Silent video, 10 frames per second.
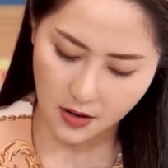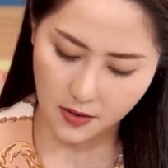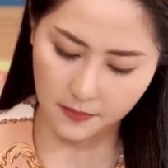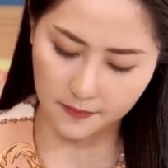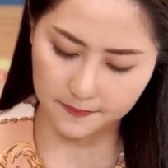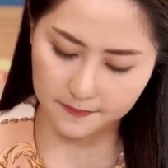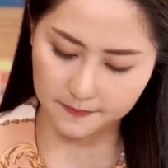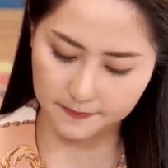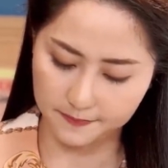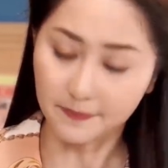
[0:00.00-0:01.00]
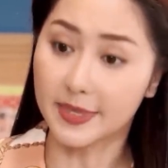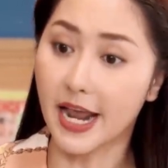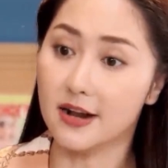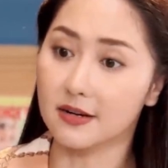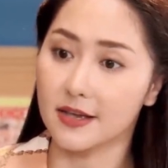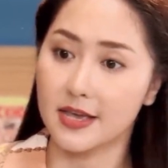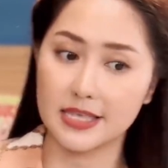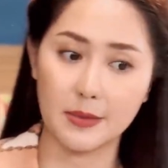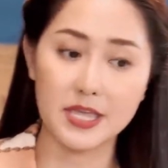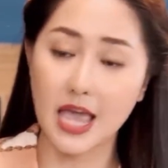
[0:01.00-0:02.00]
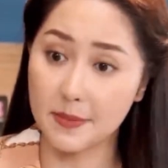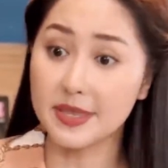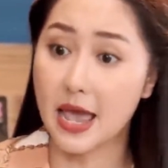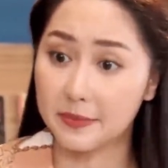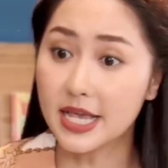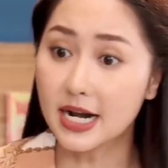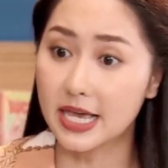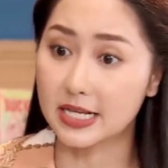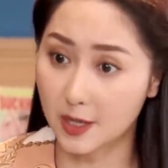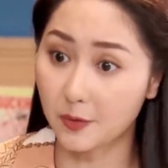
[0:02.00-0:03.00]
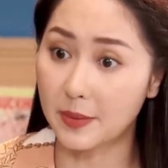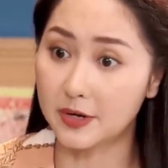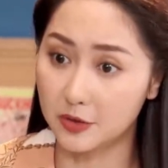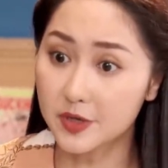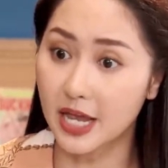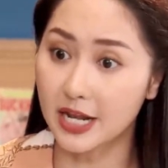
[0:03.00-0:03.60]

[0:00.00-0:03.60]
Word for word: à, dạ được vậy bây giờ em về em viết liền xong rồi em gửi qua